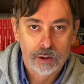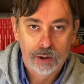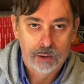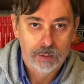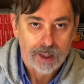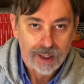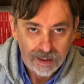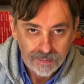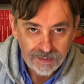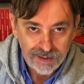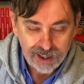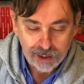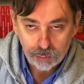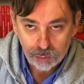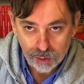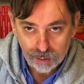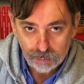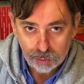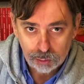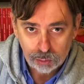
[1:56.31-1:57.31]
insomma è diventata
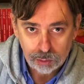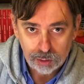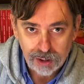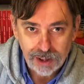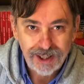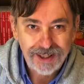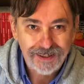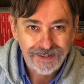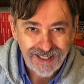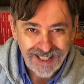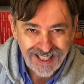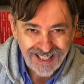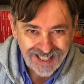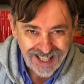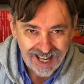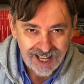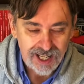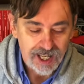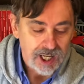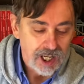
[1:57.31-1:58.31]
un'abitudine di
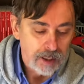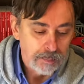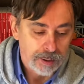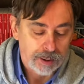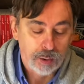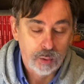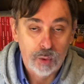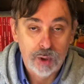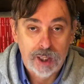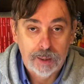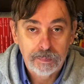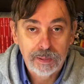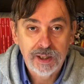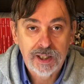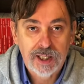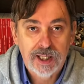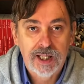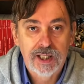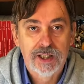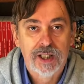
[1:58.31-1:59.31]
vita, per cui
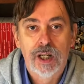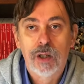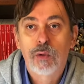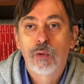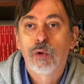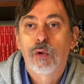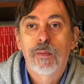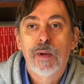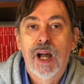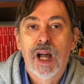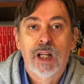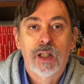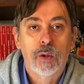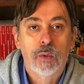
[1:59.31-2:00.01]
capite che se un domani